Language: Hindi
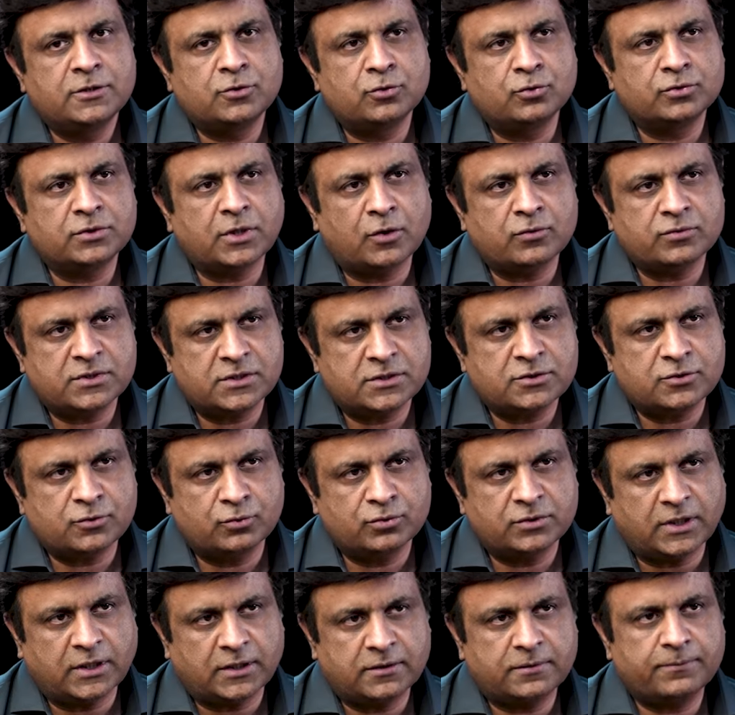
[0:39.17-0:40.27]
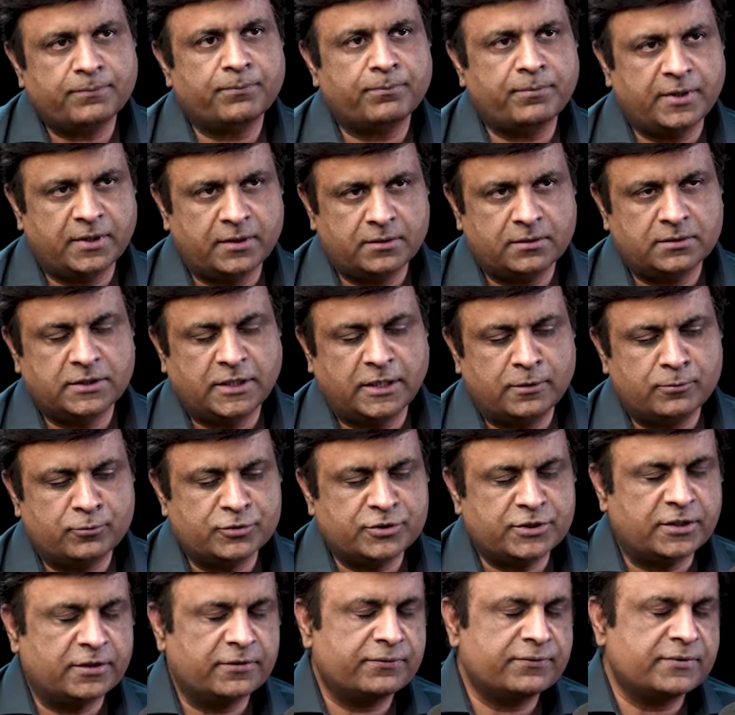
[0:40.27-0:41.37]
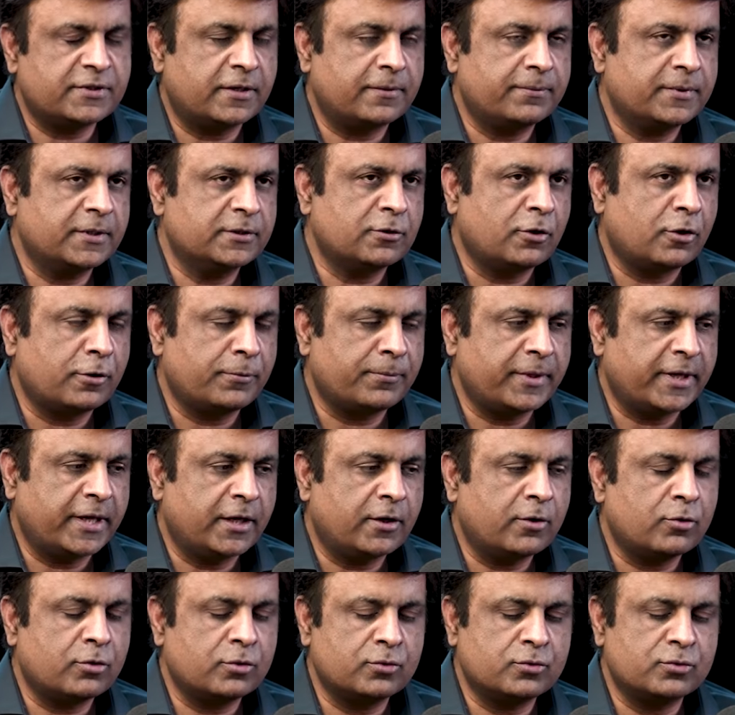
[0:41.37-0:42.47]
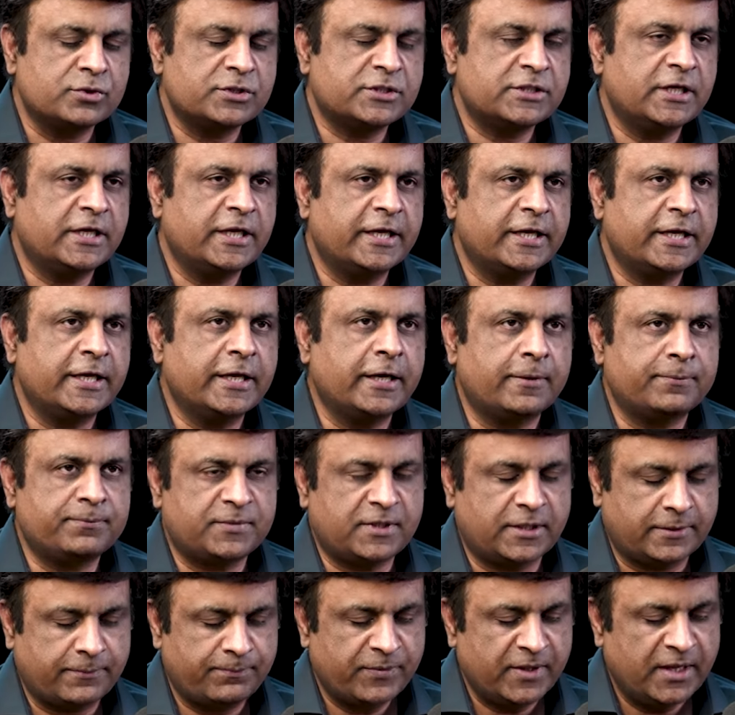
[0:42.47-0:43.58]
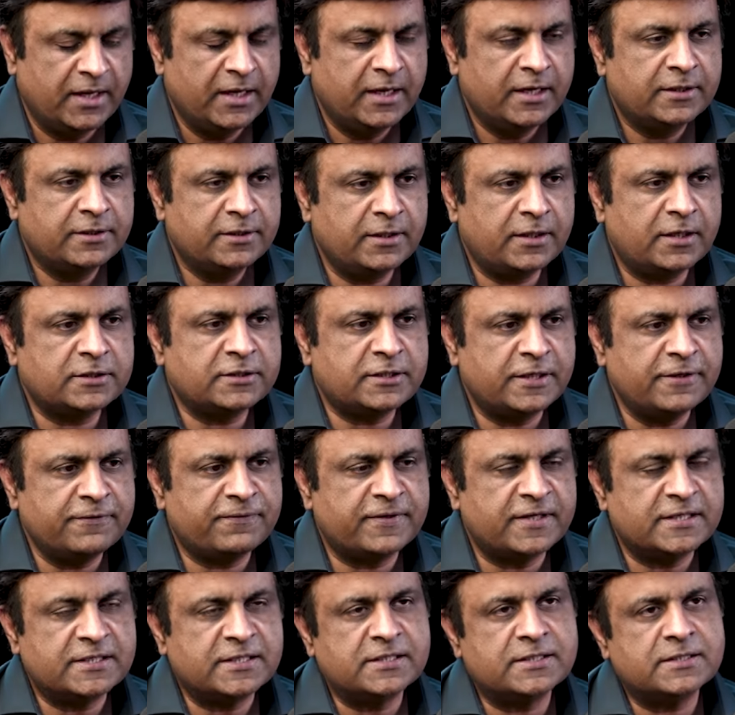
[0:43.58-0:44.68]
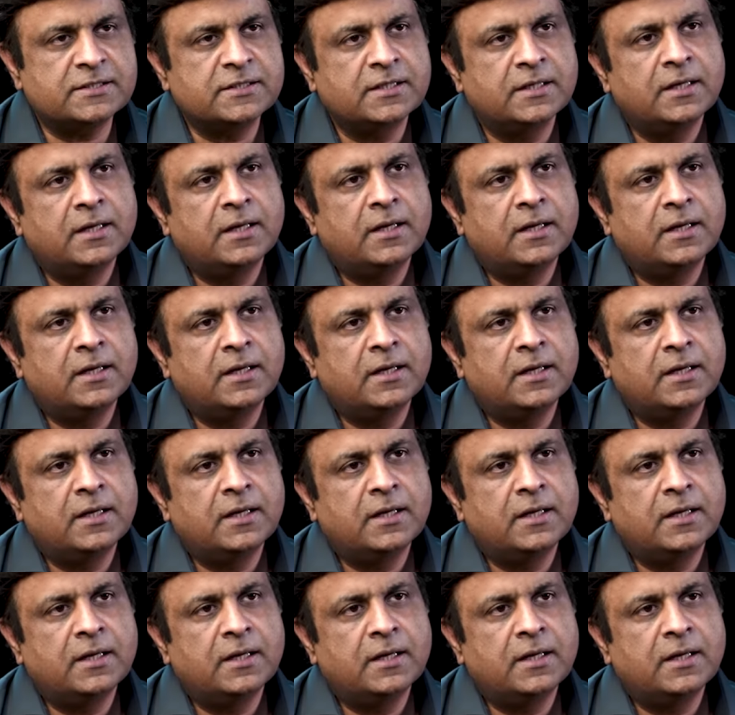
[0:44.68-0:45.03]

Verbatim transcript: टू थाउजेंड टू तक फिर ज़ैर मुशरफ साहब के दौर में आया और उससे लेके अब तक देर आर थ्री फेजिज़